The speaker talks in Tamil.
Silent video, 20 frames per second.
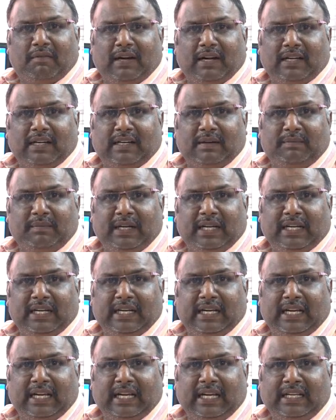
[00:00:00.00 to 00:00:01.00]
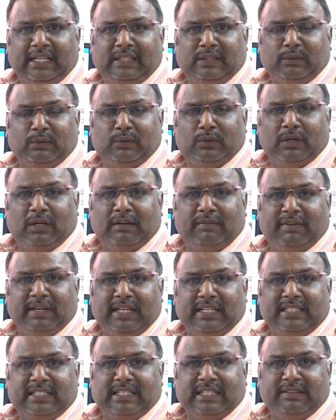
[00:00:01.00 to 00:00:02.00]
வணக்கம் நேர்களே இது உங்கள்
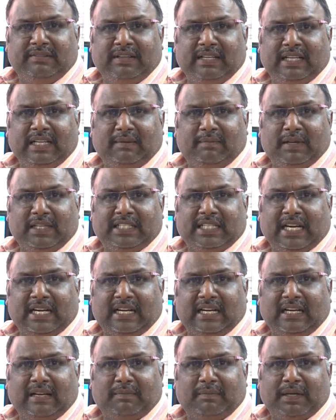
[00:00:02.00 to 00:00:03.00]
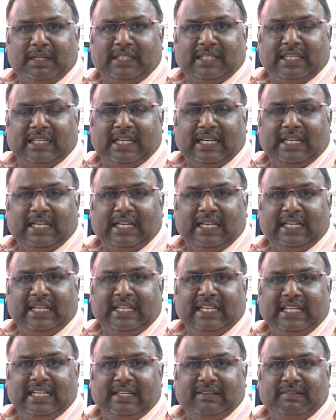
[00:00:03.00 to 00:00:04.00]
வேல்ஸ் டிவி நம்ம சேனலில் பார்த்தீங்கன்னா
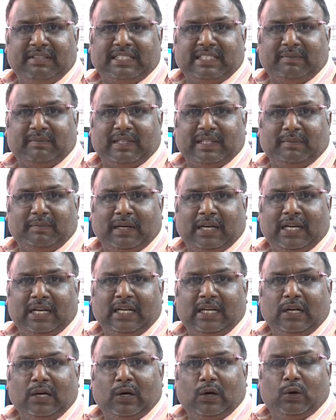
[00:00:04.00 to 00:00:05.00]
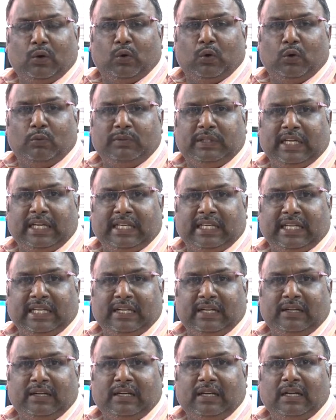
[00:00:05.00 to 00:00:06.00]
எல்இடி டிவி சம்மந்தமாக ஹோம்
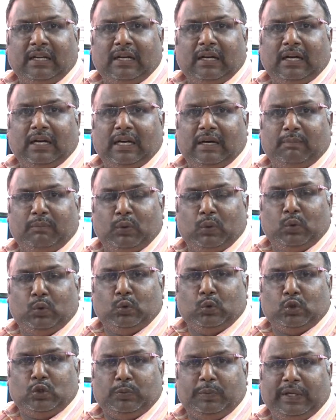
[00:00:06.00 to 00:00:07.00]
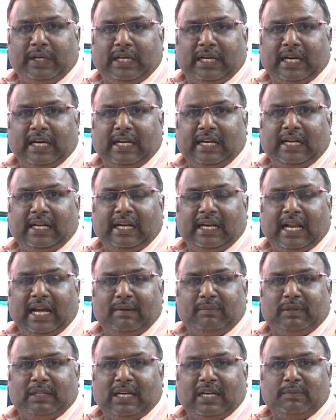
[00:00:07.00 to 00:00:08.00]
தியேட்டர் ப்ளூடூத் ஸ்பீக்கர்
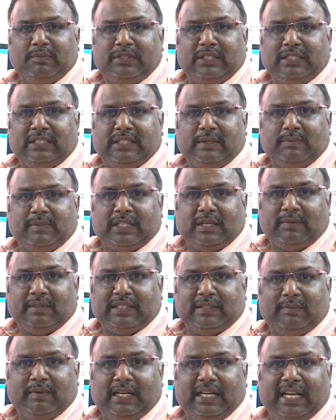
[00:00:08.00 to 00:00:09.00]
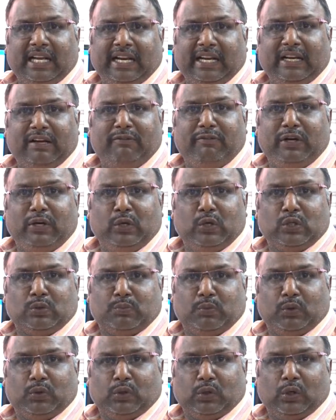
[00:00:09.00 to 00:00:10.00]
லேப்டாப் சிஸ்டம் சம்மந்தமாக நிறைய வீடியோஸ்
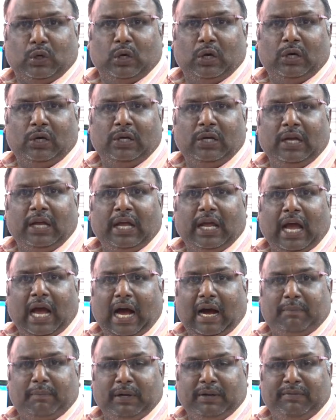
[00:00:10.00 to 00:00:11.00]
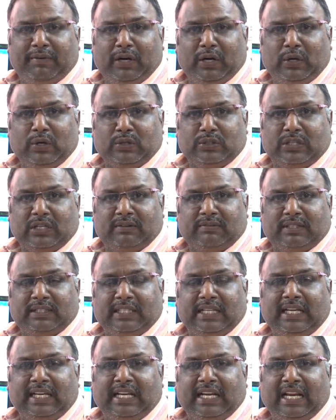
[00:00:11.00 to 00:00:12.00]
போட்டிருக்கோம் அப்படி வீடியோஸில்
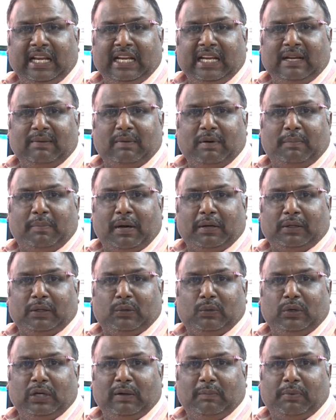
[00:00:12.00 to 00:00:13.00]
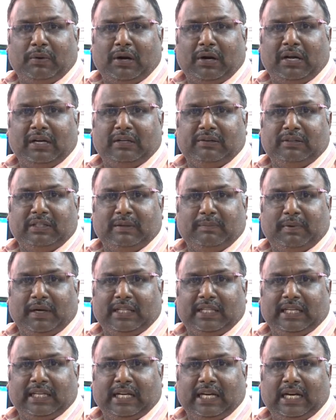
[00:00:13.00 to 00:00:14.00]
வந்து இன்றைக்கி நம்ம பார்க்கக்கூடிய ப்ராடக்ட் வந்து
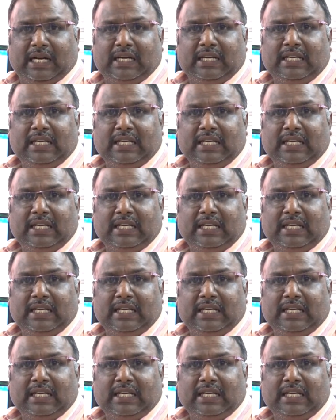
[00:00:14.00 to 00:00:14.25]
பார்த்திங்கன்னா